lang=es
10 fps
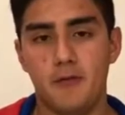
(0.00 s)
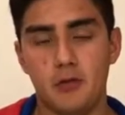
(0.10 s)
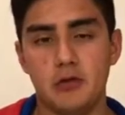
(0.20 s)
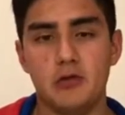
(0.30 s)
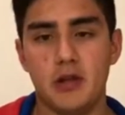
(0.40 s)

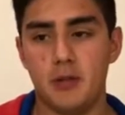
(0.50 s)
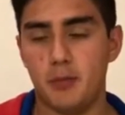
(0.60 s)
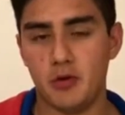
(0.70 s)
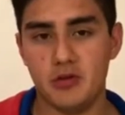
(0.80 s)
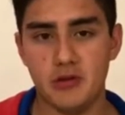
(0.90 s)
hay
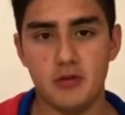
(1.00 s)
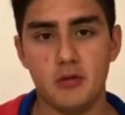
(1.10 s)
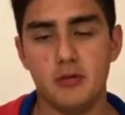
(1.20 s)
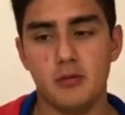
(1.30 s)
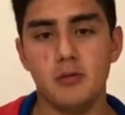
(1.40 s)
fotos del
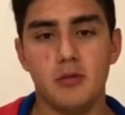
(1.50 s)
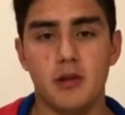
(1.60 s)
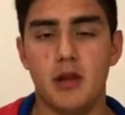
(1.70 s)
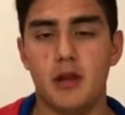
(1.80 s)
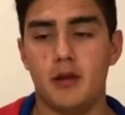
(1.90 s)
proceso,
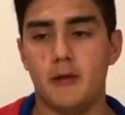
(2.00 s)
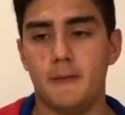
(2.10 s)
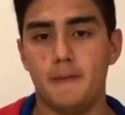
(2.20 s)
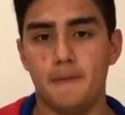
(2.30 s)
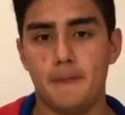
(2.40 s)

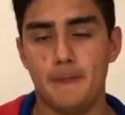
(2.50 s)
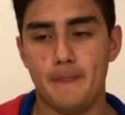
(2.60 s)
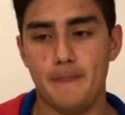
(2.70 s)
de